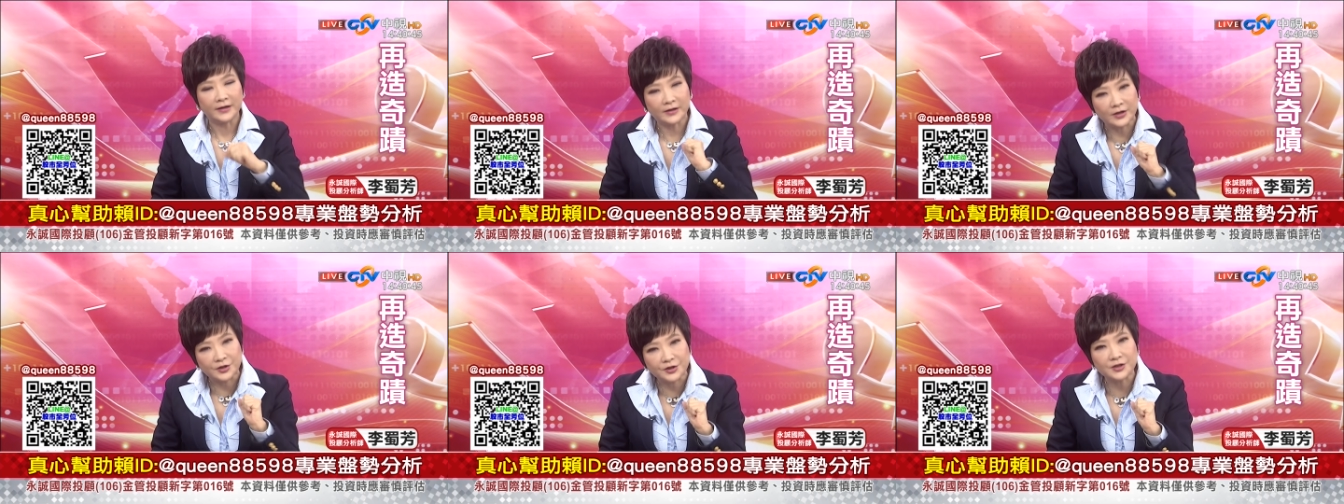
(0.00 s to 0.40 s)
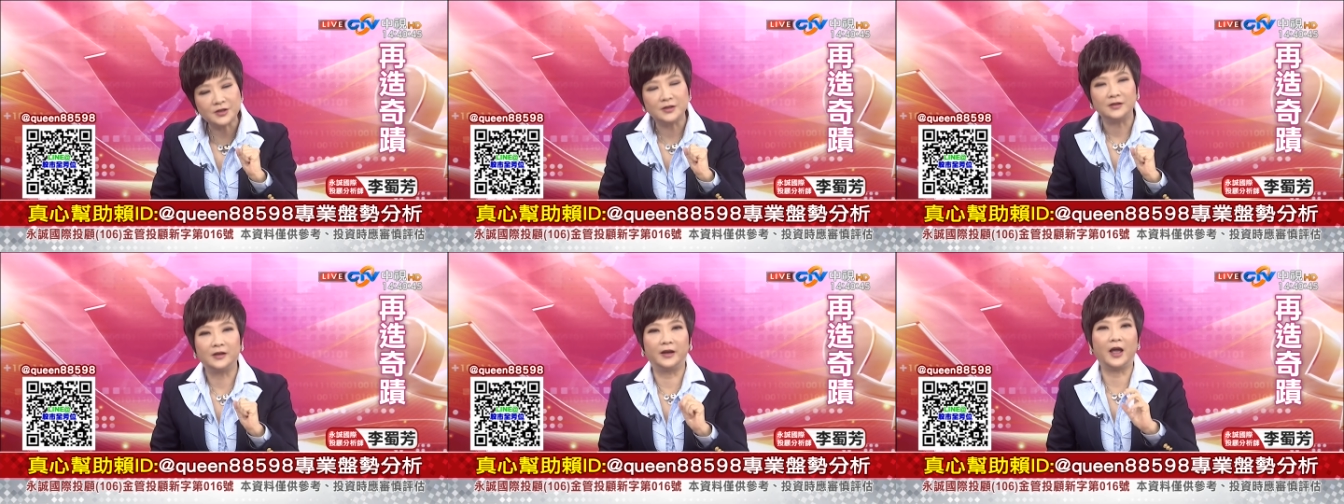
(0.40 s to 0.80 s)
可
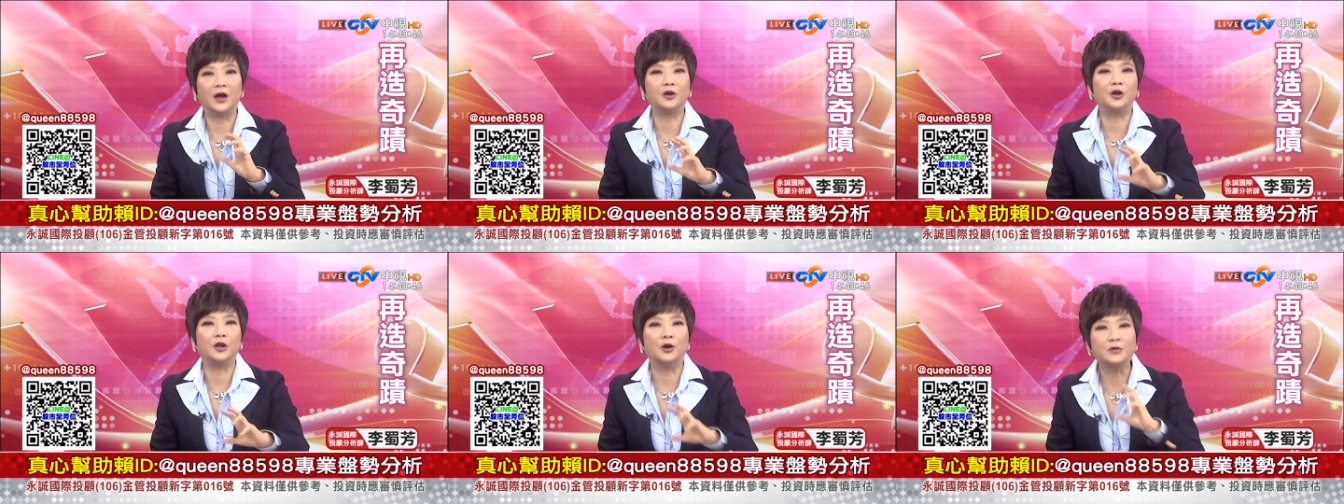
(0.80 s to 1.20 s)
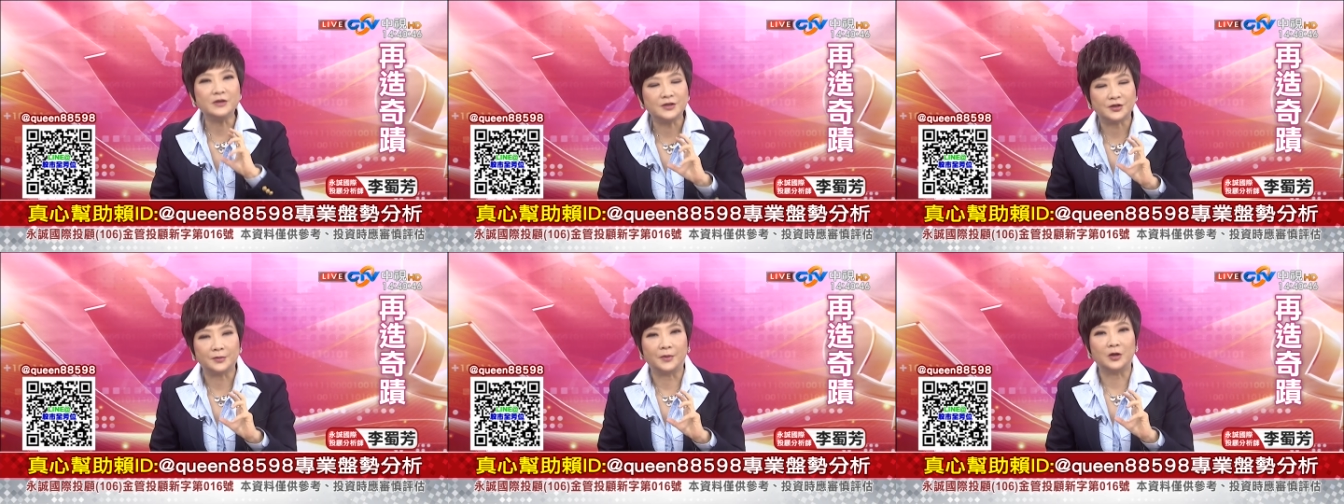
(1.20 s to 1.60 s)
是你要留
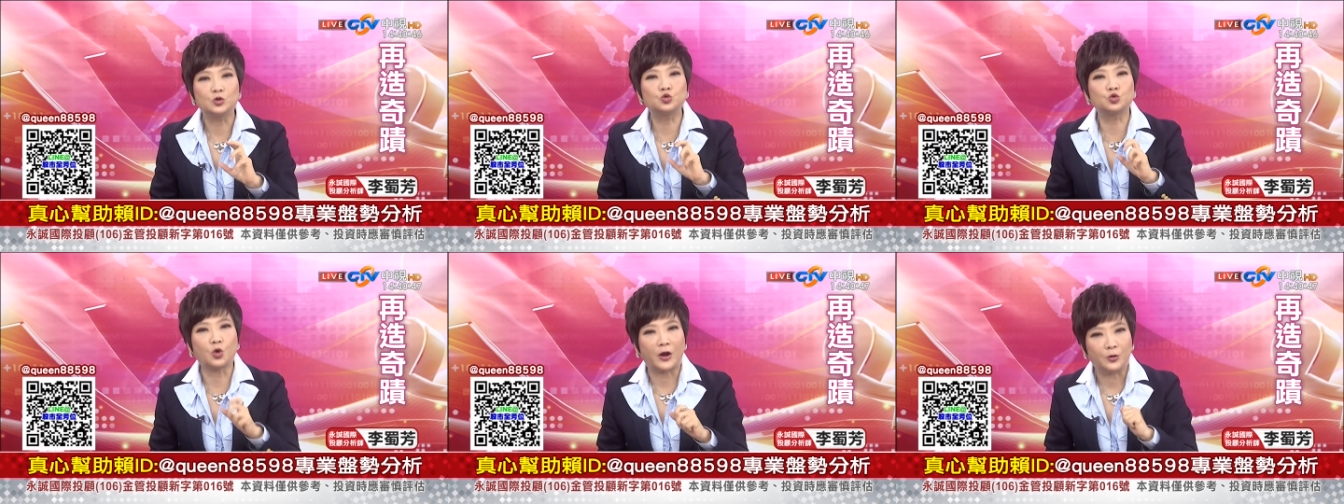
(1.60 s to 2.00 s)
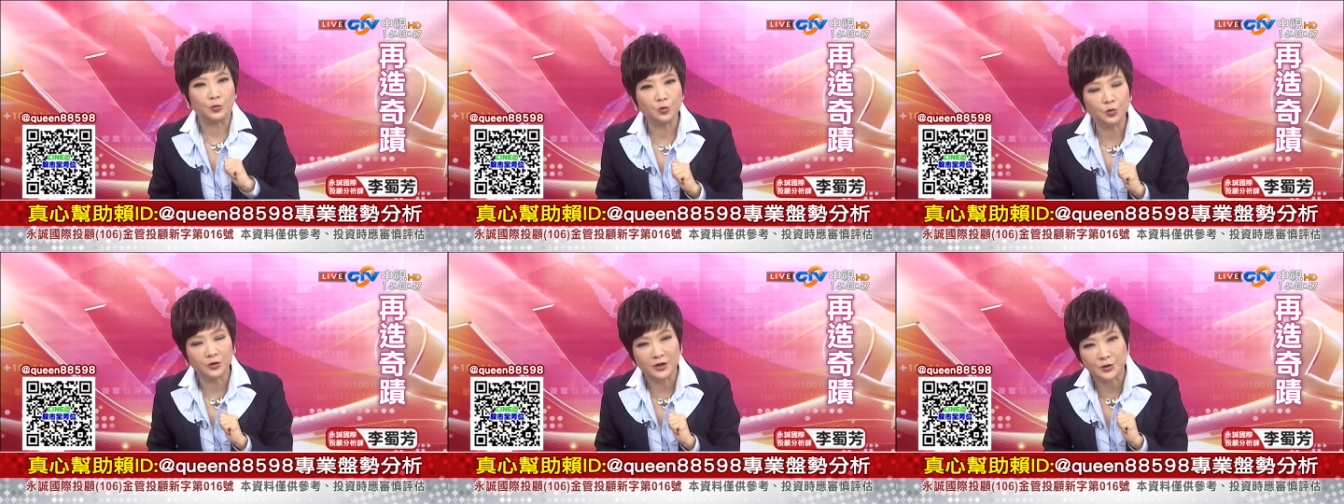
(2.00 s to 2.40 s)
意什么转
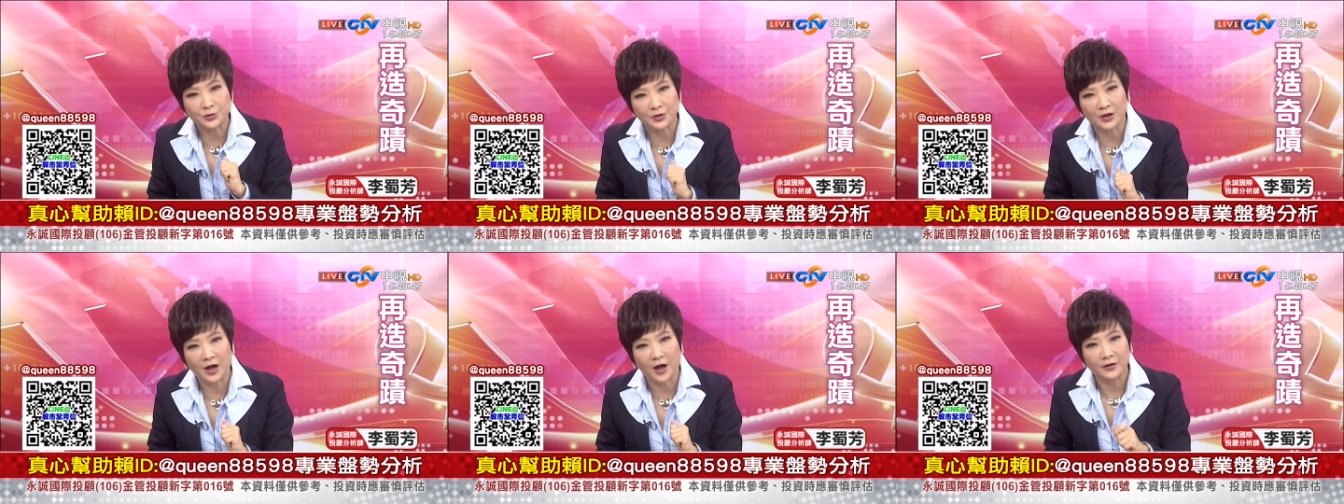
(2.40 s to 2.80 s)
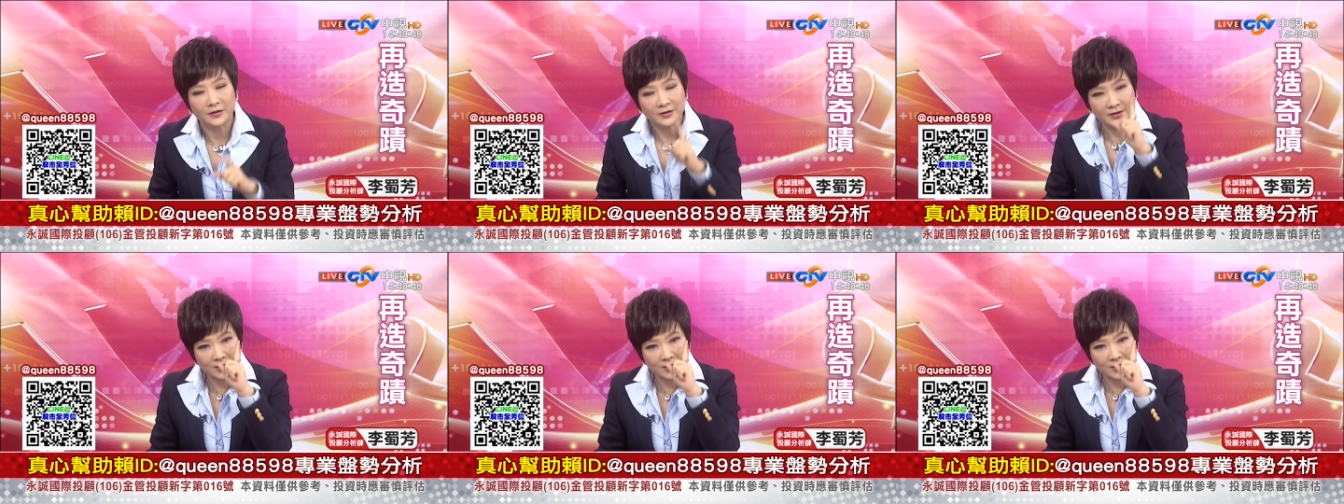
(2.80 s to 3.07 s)
弱的讯号，